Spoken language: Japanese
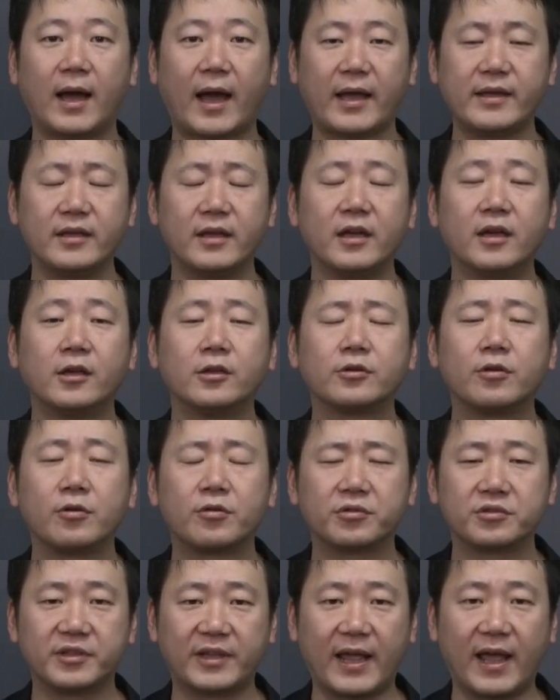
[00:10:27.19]
はい、とい
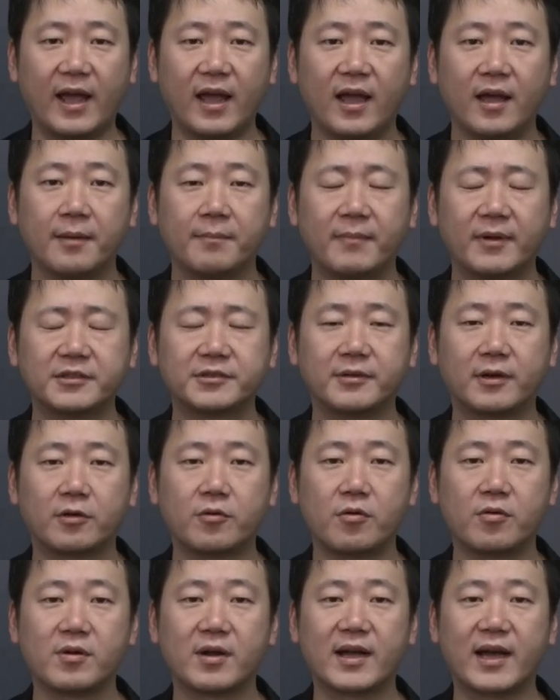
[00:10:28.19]
うことでまずは
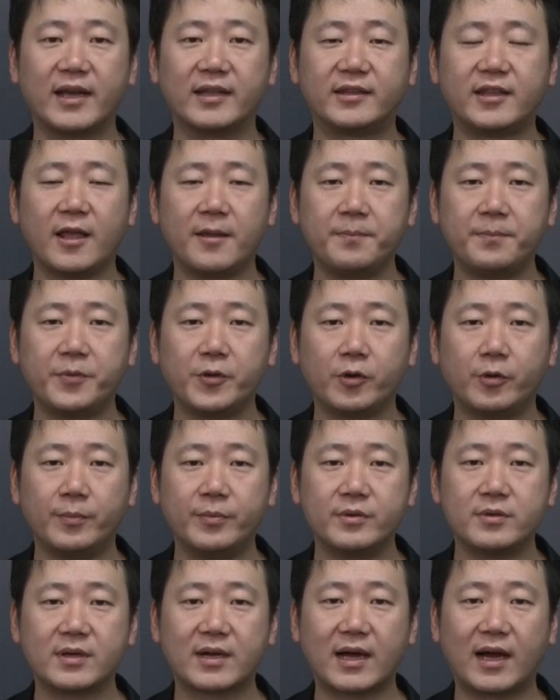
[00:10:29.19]
今回天平
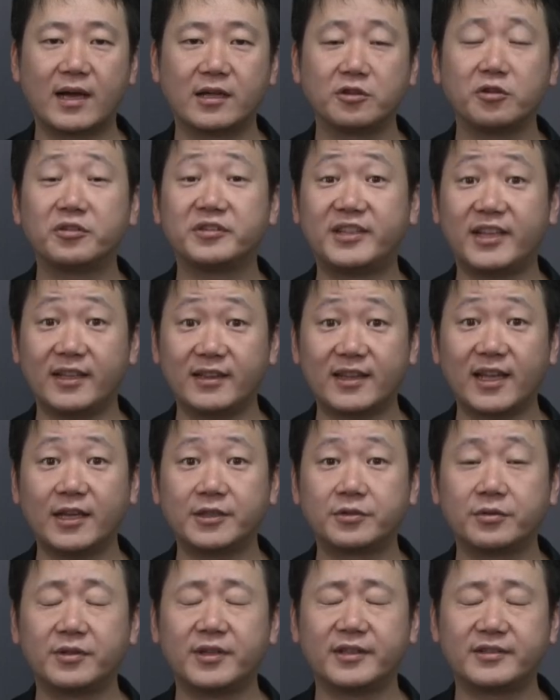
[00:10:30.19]
文化の全
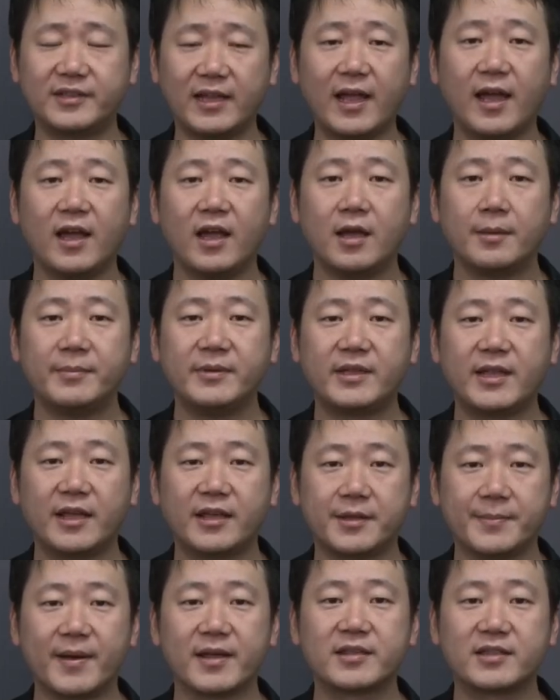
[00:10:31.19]
体像ですね見て
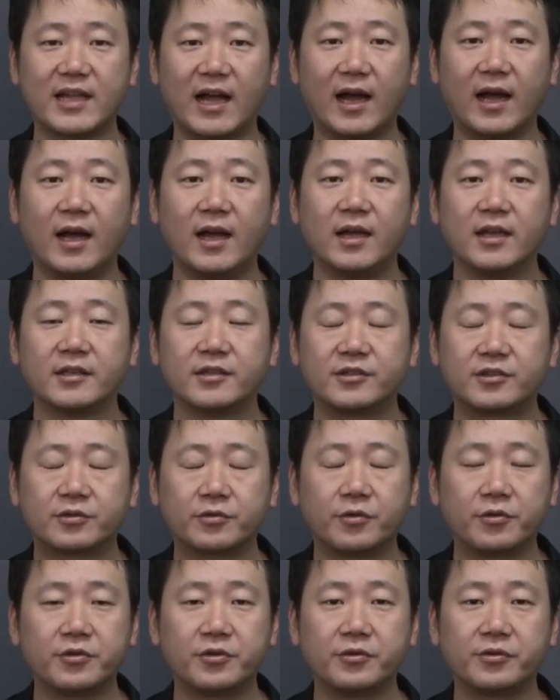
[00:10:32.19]
いきました。しつ
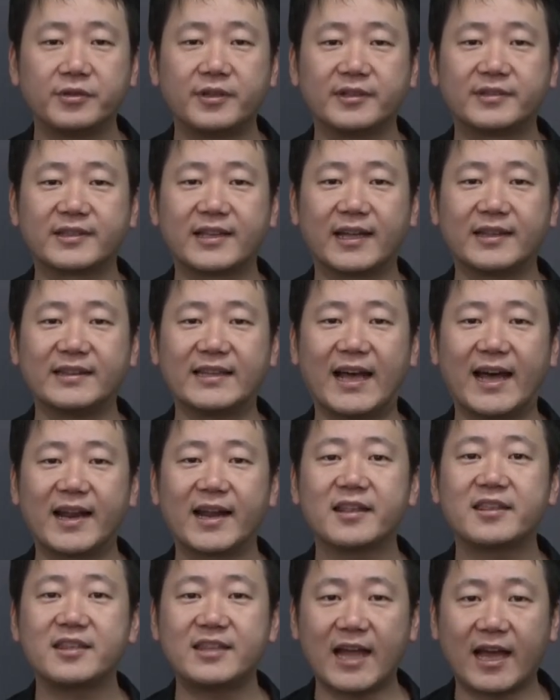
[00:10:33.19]
こいようですが
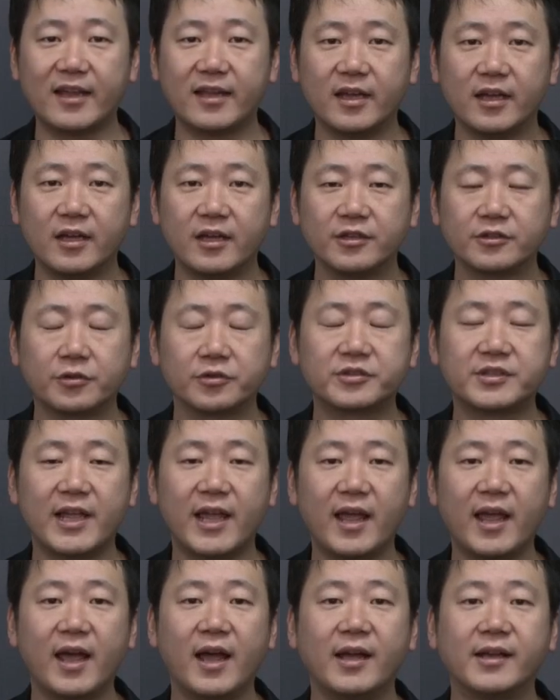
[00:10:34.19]
奈良時代、そし
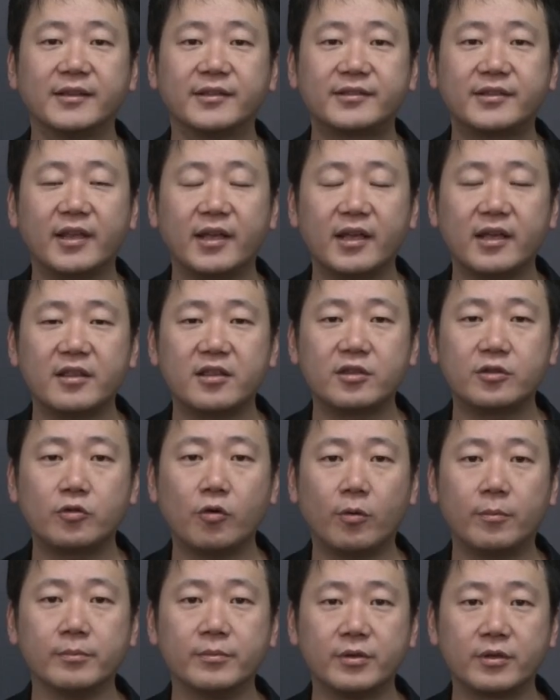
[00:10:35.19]
て政治
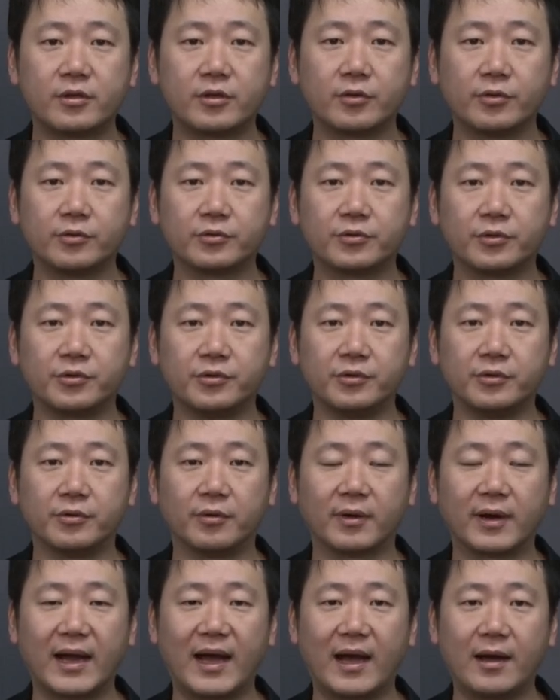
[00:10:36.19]
と仏教という
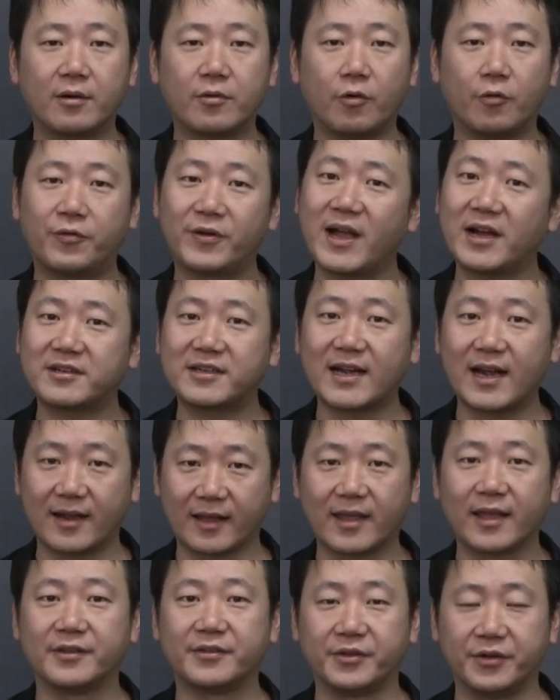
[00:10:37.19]
のが深く
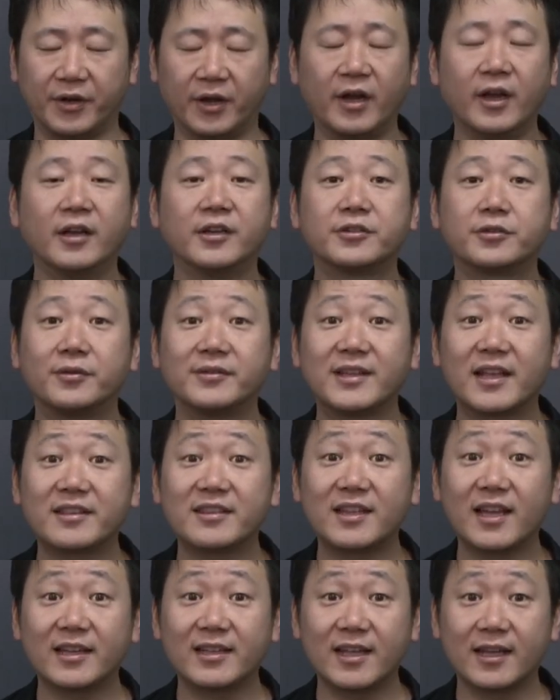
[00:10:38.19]
関係する、そんな
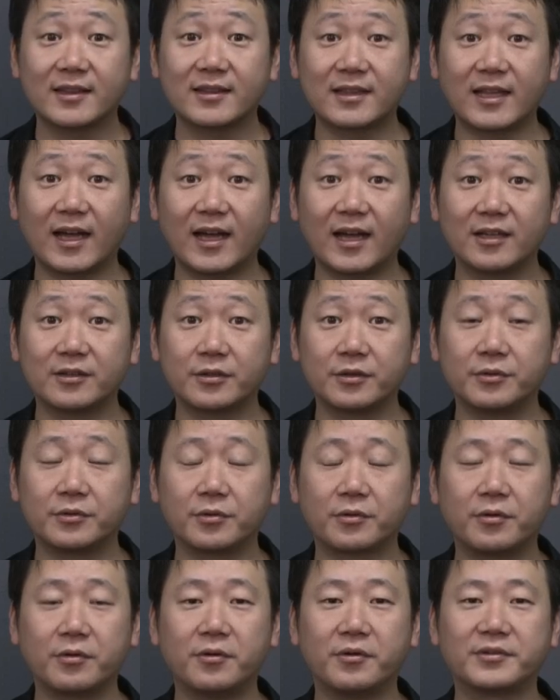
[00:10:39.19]
時代であったという
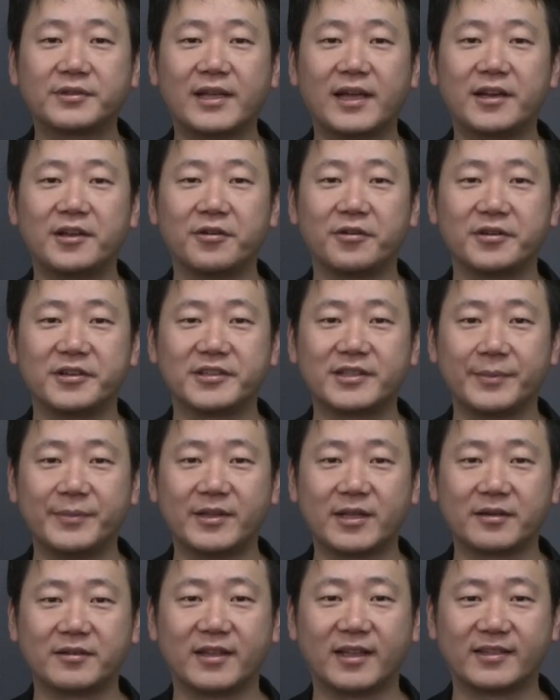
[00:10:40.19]
ところを押さえるようにして
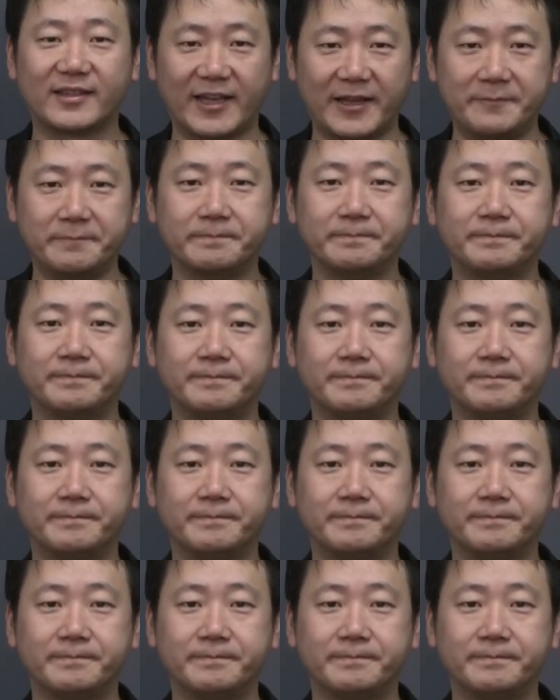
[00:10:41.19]
みてください。